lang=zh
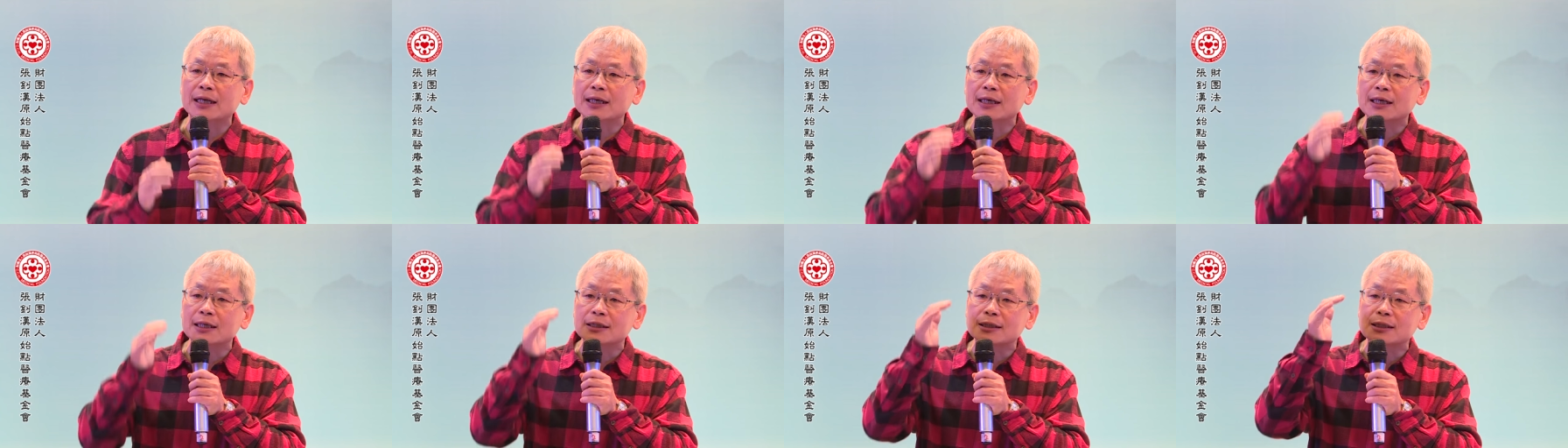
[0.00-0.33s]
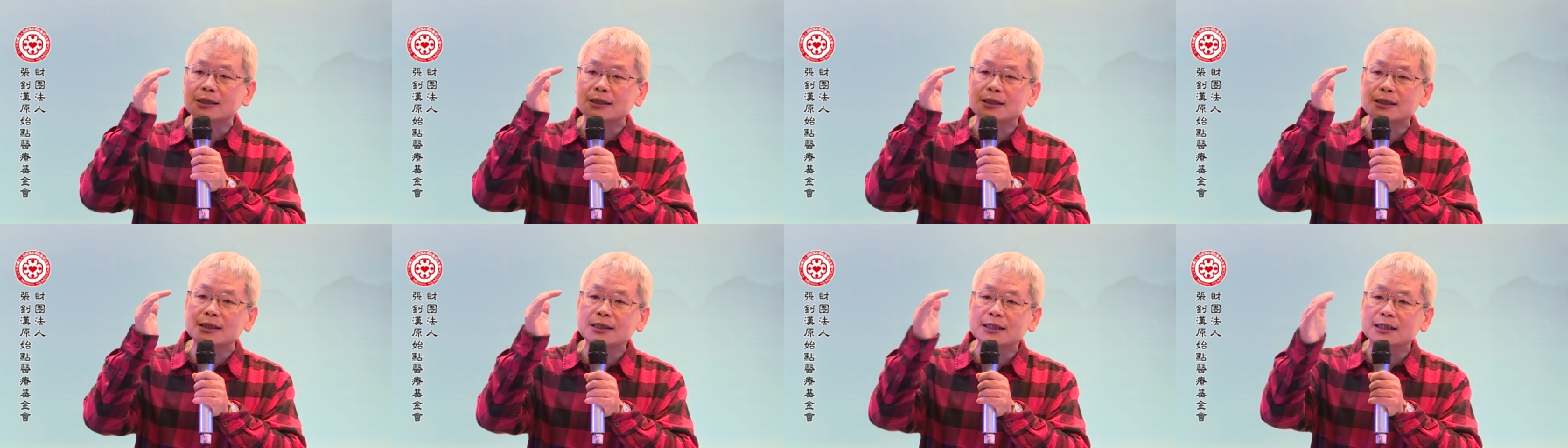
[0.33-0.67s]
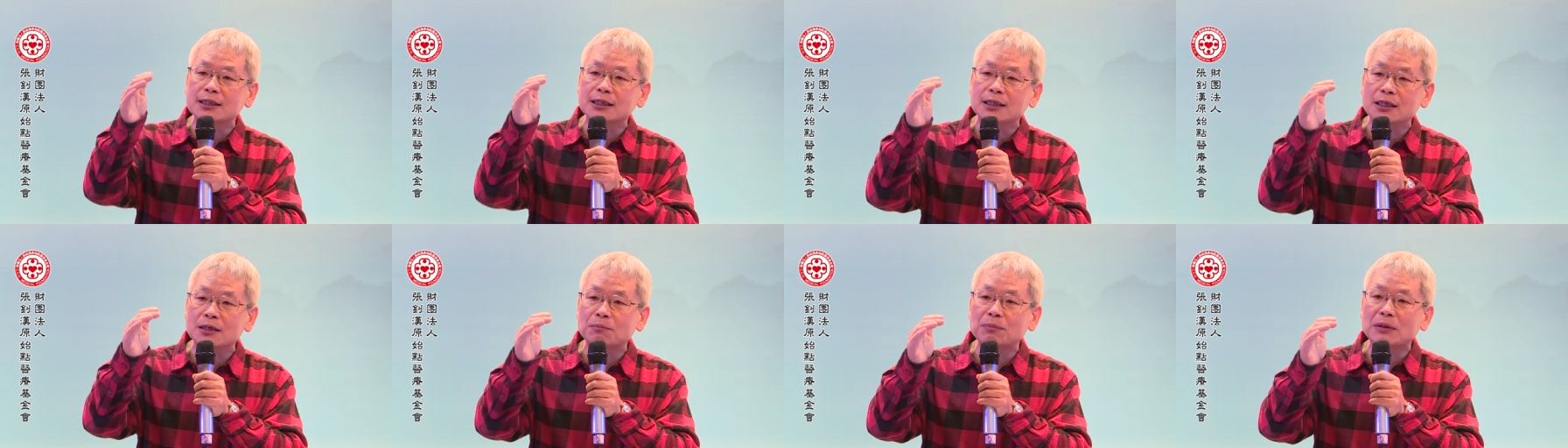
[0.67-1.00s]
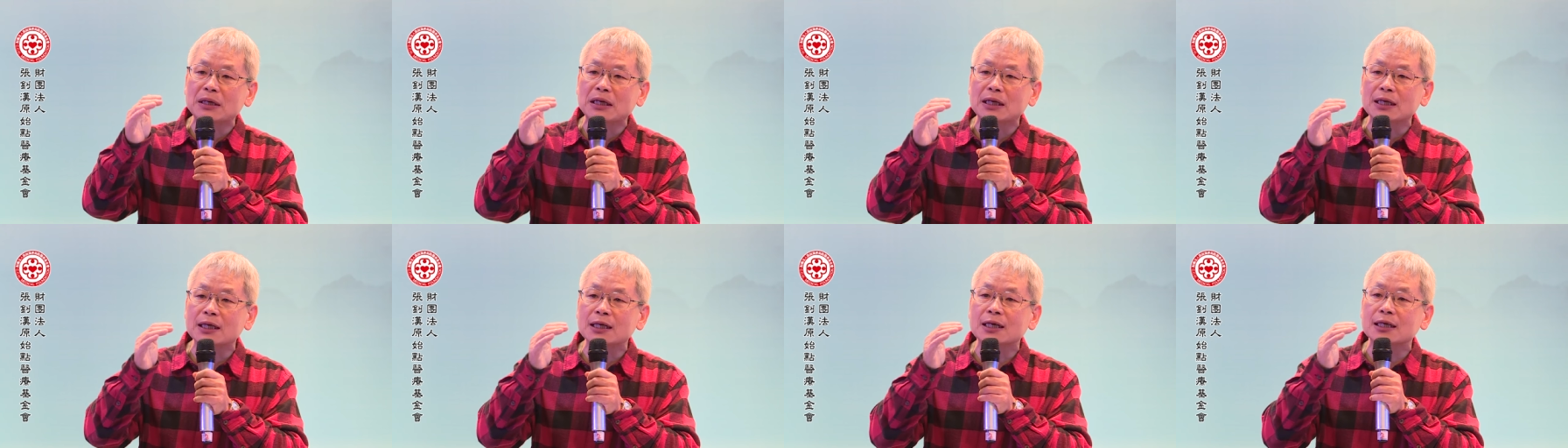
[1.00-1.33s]
一个是治已
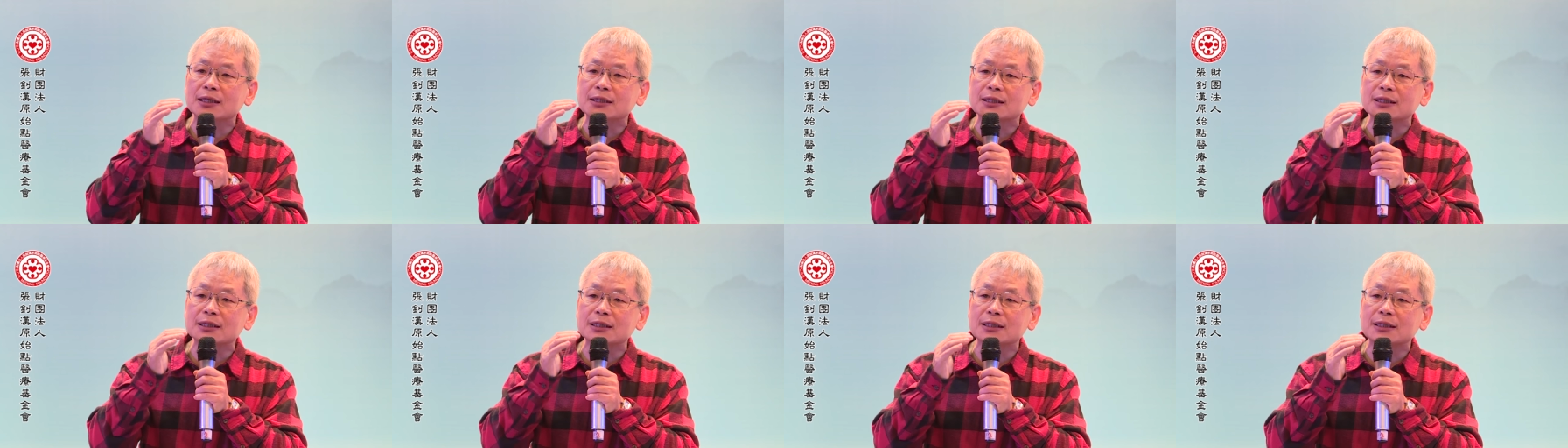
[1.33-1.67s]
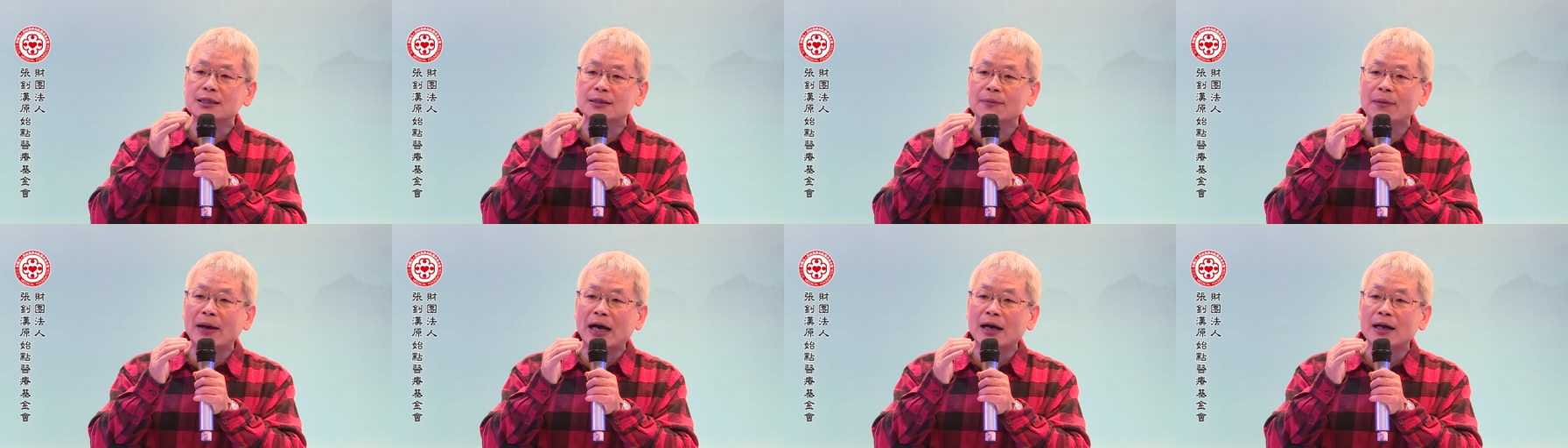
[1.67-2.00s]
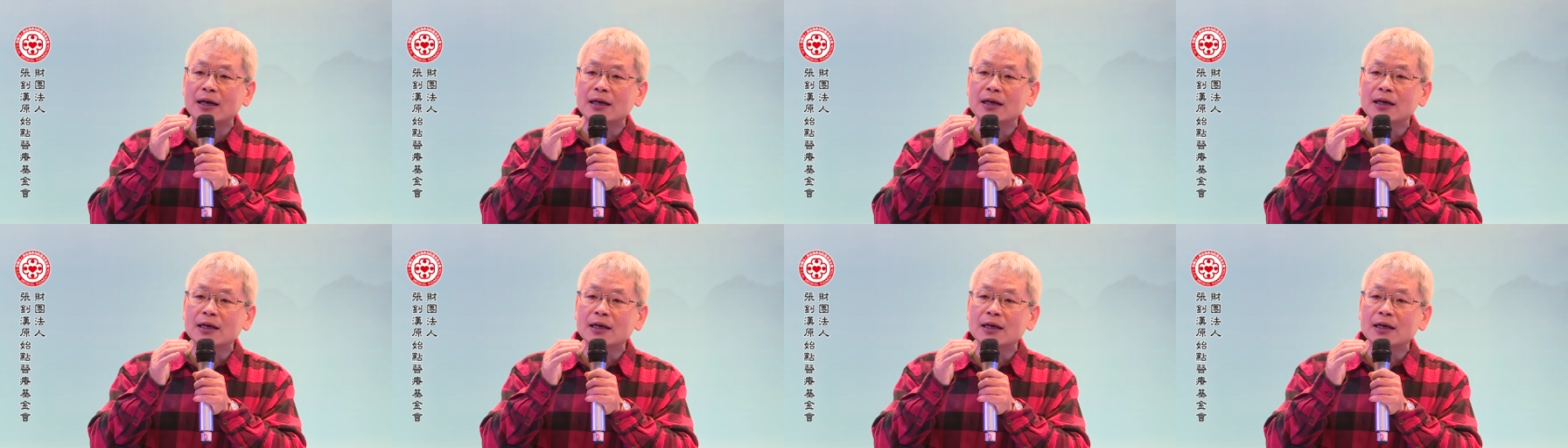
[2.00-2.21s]
病，一个是指嘛